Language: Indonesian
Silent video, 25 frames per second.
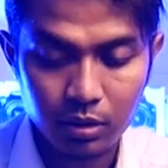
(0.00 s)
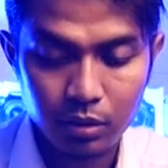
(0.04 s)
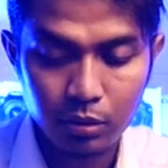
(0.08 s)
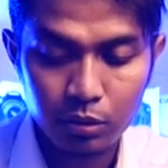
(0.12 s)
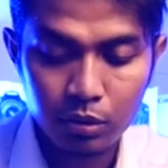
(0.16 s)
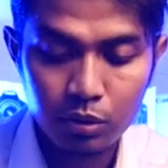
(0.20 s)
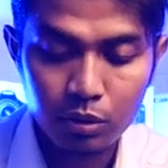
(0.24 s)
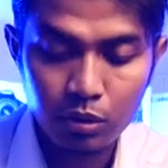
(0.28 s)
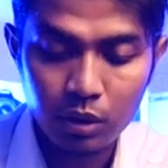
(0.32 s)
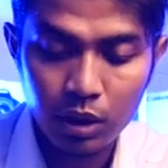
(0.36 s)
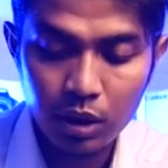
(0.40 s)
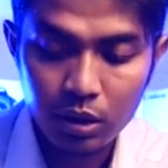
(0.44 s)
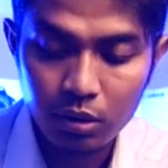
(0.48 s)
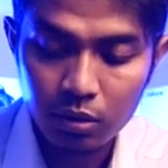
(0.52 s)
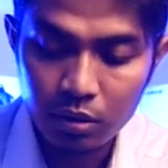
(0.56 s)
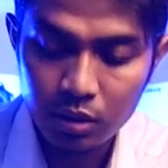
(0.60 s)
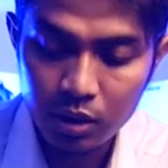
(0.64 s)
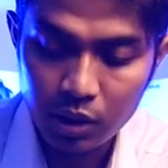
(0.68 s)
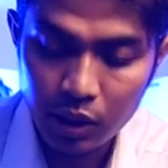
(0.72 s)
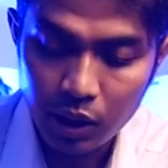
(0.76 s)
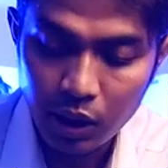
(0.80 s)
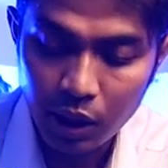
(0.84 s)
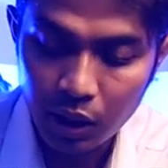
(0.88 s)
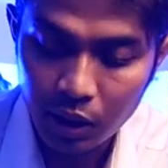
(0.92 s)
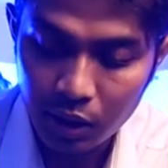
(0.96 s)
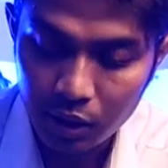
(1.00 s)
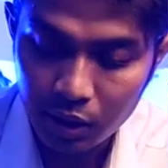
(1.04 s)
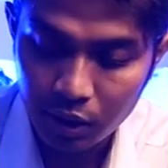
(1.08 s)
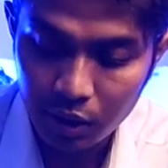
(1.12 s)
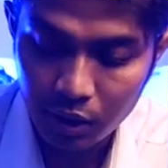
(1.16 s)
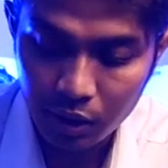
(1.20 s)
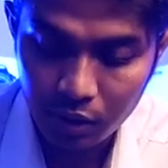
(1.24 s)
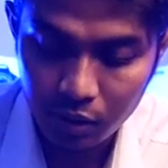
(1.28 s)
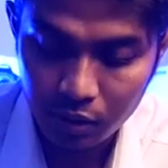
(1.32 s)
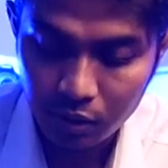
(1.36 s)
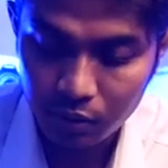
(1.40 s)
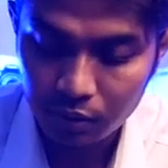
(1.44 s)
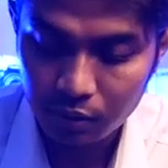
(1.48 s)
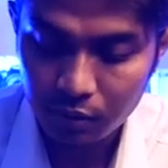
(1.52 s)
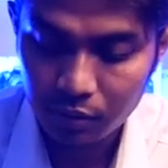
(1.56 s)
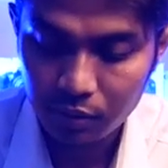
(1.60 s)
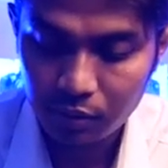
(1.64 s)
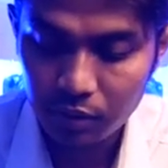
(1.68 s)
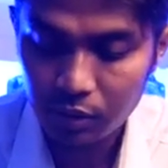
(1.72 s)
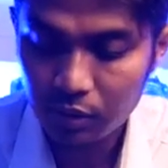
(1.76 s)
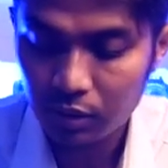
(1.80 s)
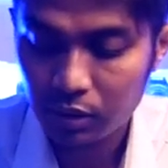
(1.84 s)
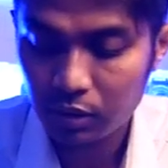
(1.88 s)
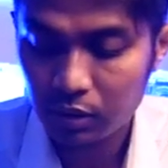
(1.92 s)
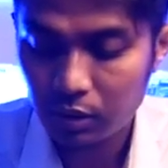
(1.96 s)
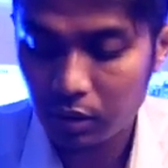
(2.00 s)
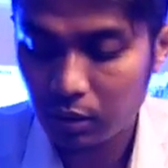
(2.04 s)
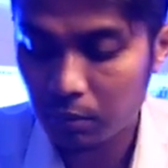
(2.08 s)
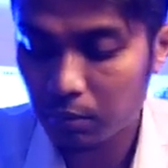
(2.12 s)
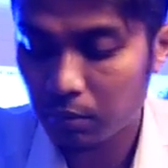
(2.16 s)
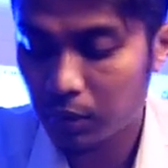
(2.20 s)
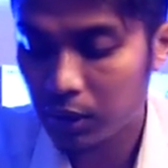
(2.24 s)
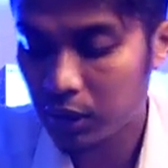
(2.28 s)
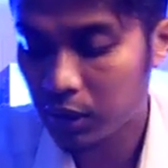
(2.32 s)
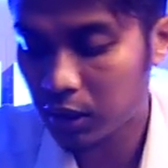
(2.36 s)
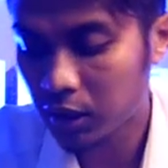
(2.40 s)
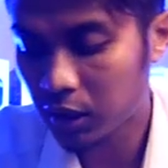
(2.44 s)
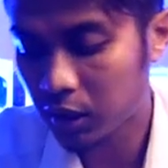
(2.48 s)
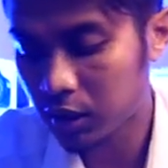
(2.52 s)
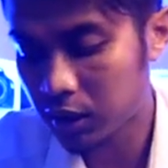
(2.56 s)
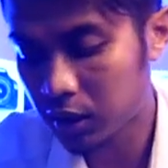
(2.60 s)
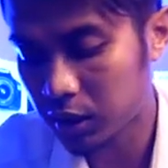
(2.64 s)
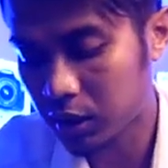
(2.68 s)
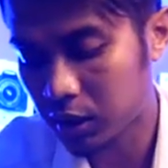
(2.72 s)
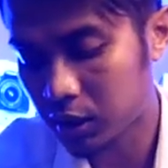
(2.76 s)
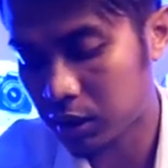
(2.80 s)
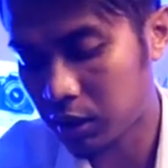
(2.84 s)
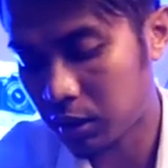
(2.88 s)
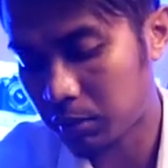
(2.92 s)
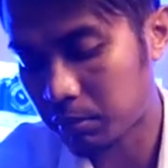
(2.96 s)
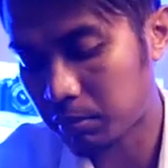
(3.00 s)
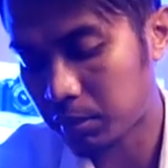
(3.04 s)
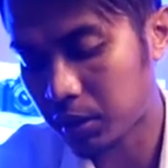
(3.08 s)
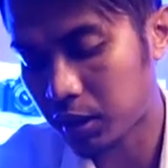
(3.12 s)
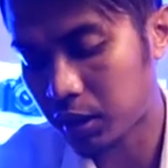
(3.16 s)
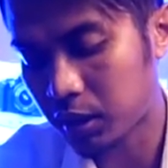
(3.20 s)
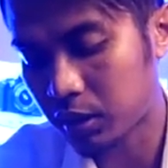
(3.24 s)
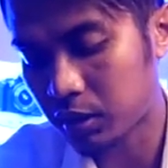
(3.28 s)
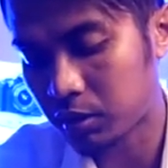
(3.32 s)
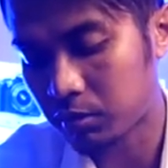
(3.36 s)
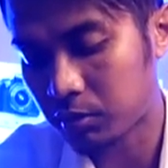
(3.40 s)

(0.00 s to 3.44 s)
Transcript: 700D ada tempatnya ada di samping ya